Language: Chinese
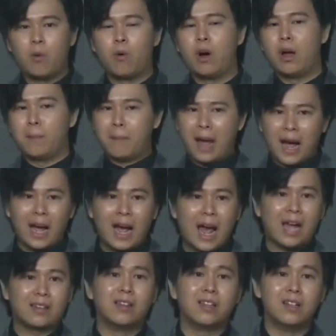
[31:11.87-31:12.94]
我很忙
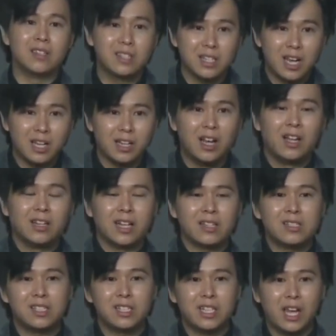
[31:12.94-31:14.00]
啊，等等之类的。但
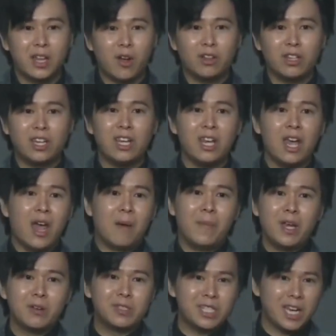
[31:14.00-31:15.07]
是今天哦，你
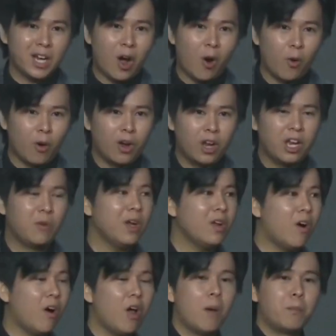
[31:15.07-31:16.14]
没有借口，因为
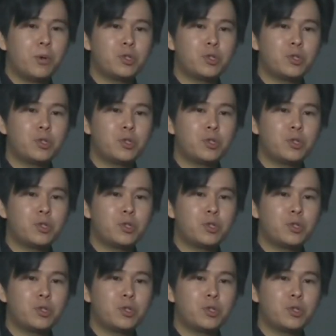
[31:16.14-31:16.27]
哦，